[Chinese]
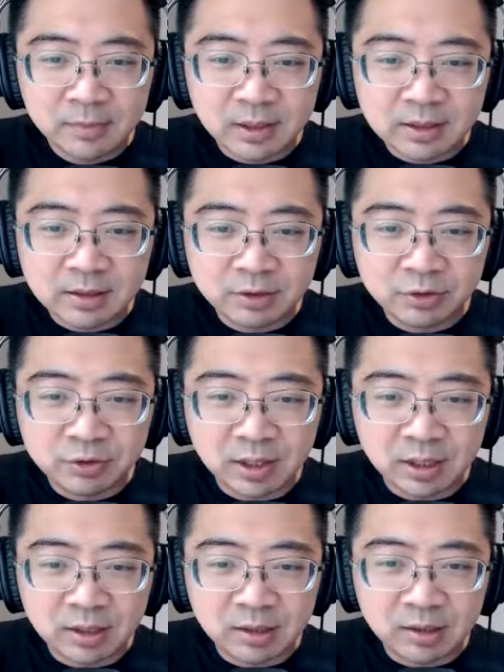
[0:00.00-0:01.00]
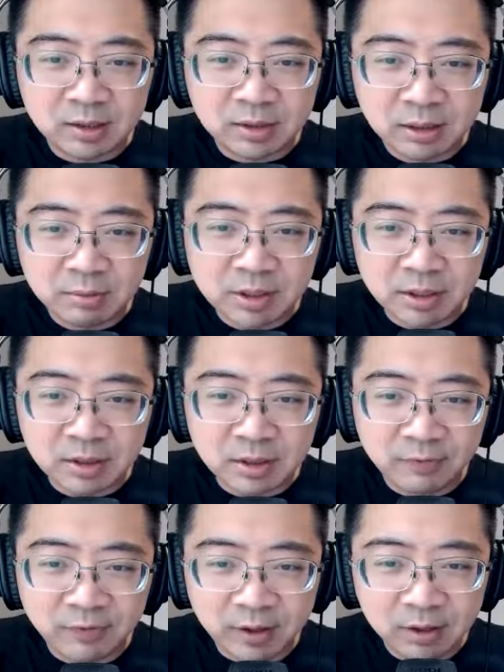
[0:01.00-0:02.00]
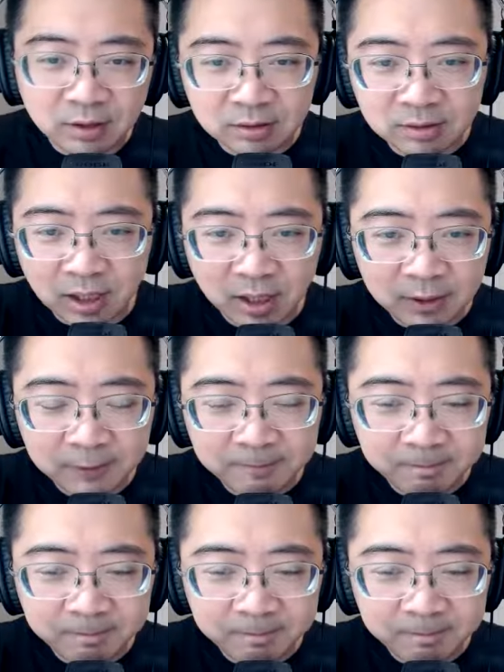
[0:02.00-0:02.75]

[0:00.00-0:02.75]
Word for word: 但是你去看呢，他们现在发二代。